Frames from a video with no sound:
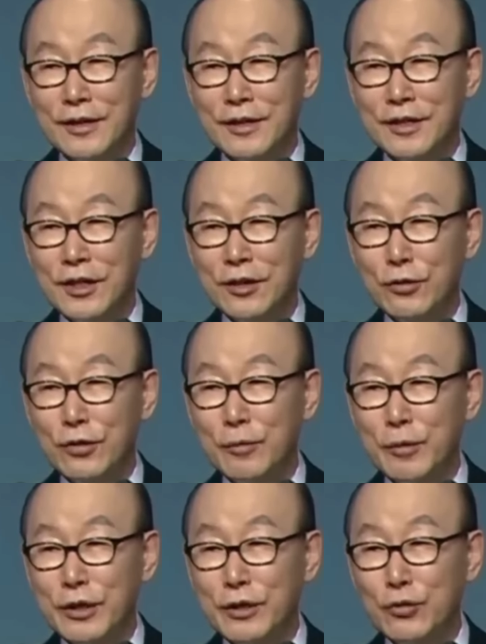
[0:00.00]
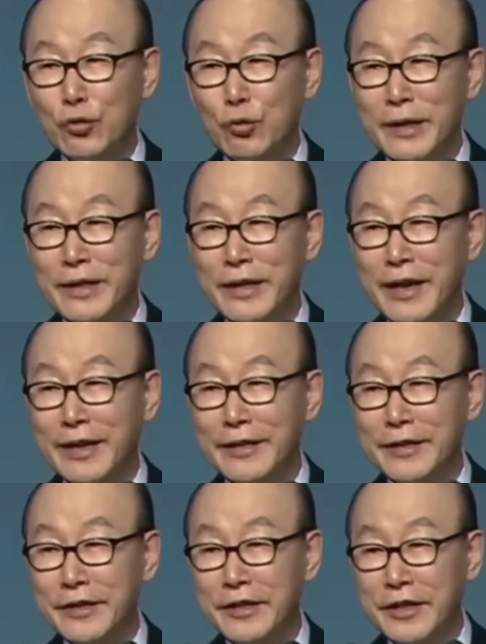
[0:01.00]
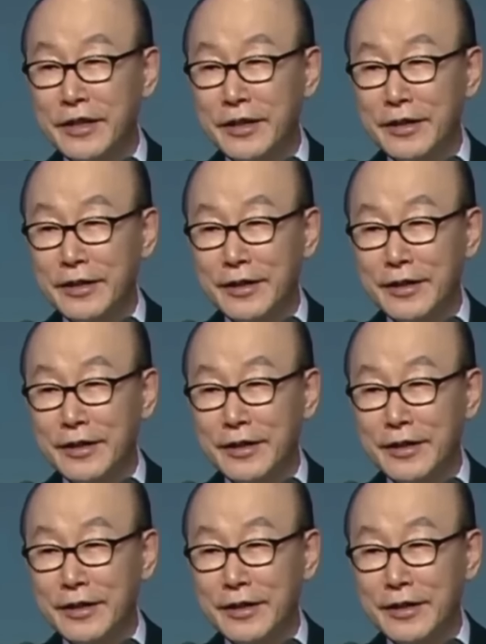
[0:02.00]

성도들 머리 수만 헤아렸는데